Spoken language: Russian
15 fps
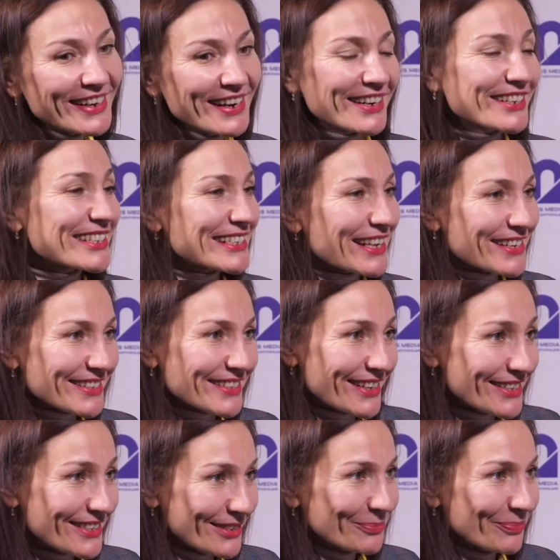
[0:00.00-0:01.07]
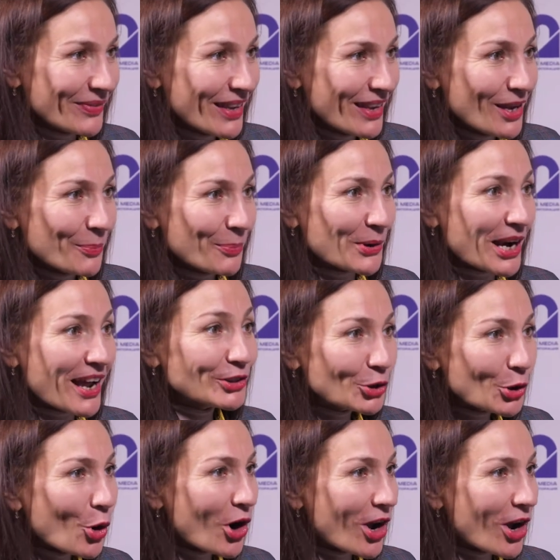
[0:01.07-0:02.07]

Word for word: рассказать про то,